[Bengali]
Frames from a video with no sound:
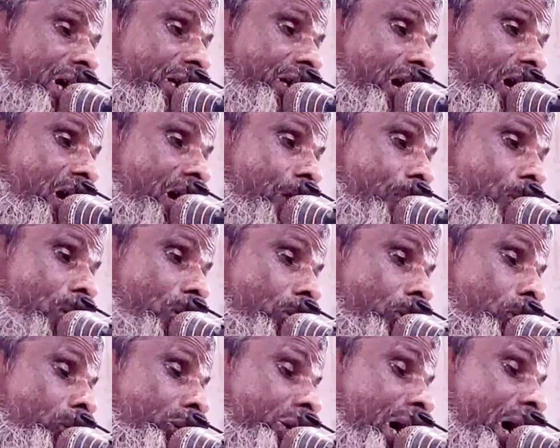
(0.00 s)
থাকা
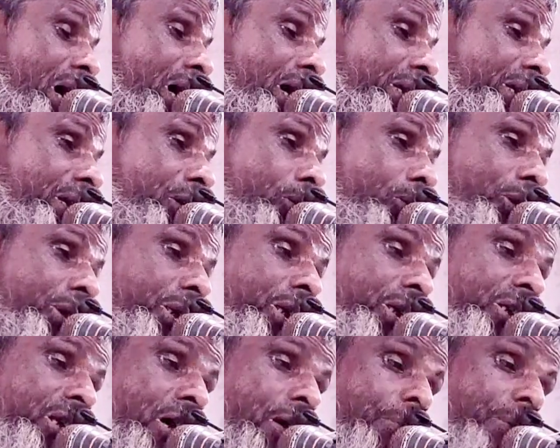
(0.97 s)
বড় দায়
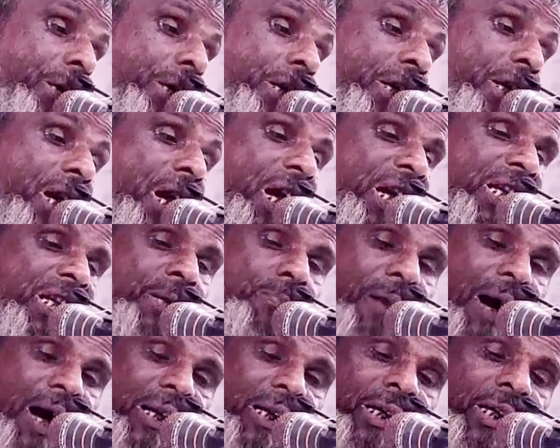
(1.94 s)
হয়ে যাবে
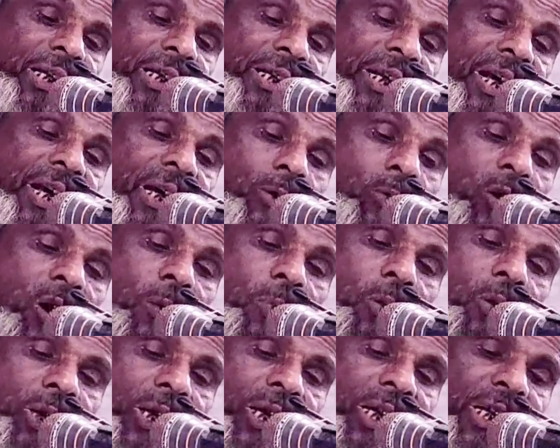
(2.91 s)
ইমান নিয়ে
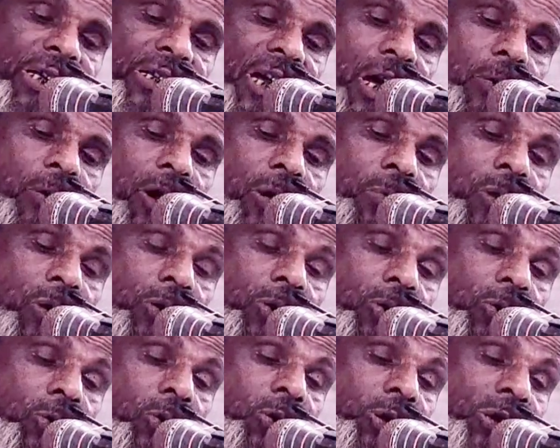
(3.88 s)
কবরে যাওয়া বড়
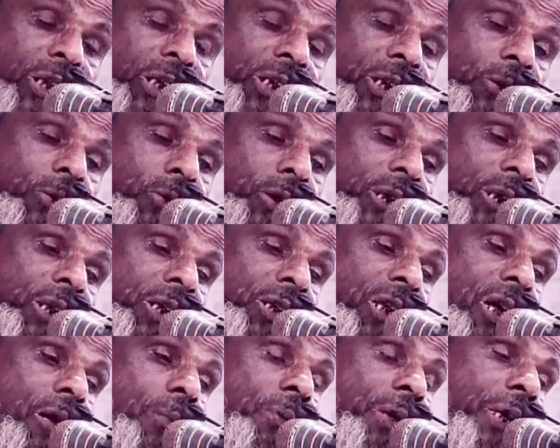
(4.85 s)
কঠিন হয়ে
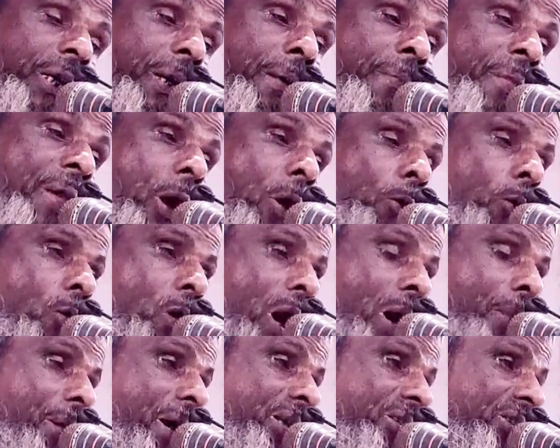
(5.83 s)
যাবে ও
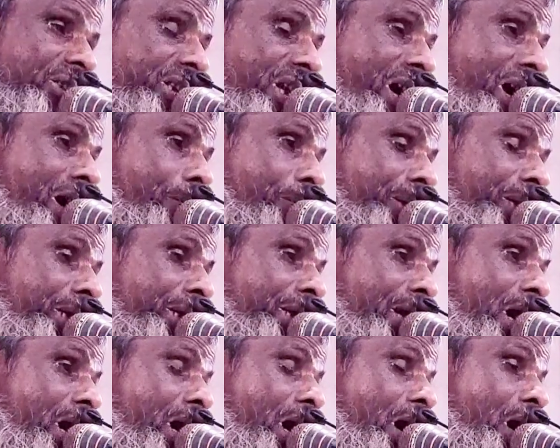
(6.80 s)
আমার
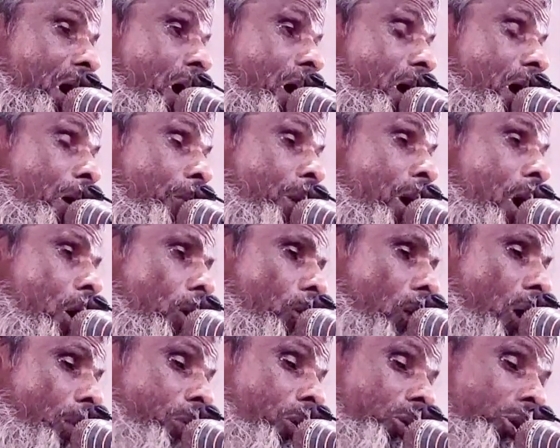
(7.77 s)
সাবিরা
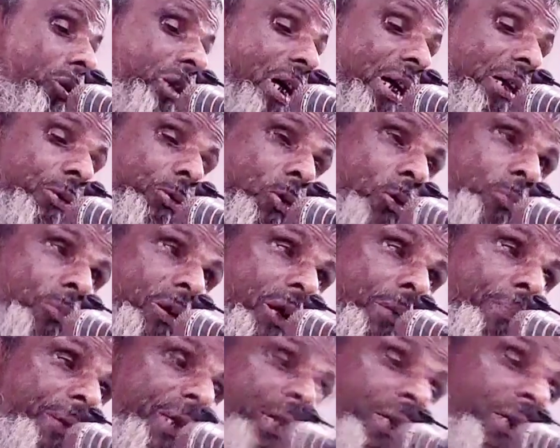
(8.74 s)
খবরদার তোমরা
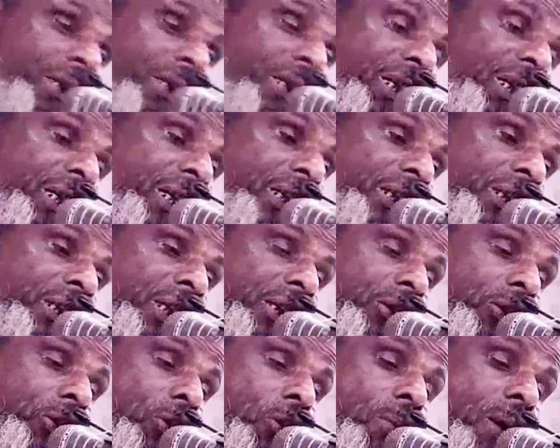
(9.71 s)
মেয়েদের
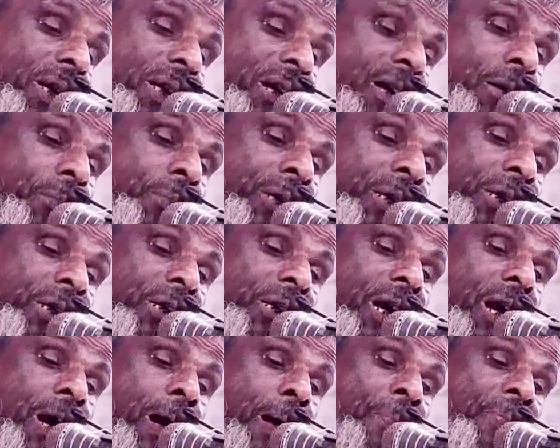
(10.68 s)
নেতৃত্ব বানাবেন
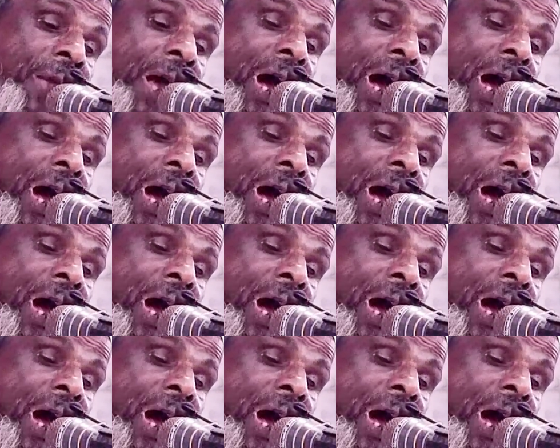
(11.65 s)
না